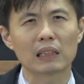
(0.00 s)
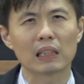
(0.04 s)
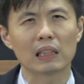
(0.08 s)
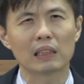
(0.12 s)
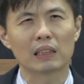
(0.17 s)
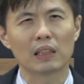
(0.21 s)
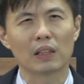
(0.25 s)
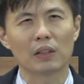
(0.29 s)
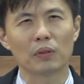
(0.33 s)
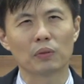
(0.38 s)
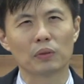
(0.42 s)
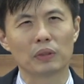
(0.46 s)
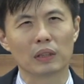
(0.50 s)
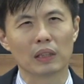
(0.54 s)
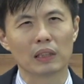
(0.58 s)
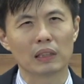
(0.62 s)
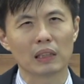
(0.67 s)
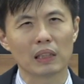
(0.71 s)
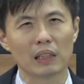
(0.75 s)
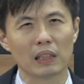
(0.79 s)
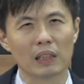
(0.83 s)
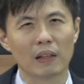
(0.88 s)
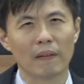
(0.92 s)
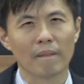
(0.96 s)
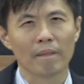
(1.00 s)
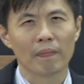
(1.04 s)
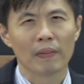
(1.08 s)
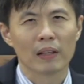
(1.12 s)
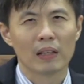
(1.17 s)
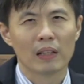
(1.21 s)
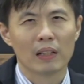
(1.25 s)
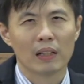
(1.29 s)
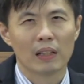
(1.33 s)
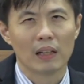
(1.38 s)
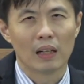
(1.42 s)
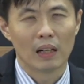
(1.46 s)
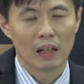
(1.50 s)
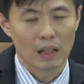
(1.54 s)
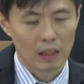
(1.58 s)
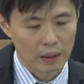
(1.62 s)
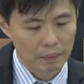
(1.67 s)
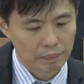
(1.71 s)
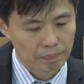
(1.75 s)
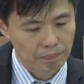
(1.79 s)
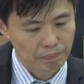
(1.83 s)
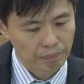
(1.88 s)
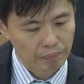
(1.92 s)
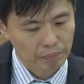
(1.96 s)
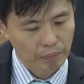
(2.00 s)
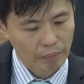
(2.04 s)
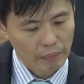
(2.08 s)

十六节这里，嗯，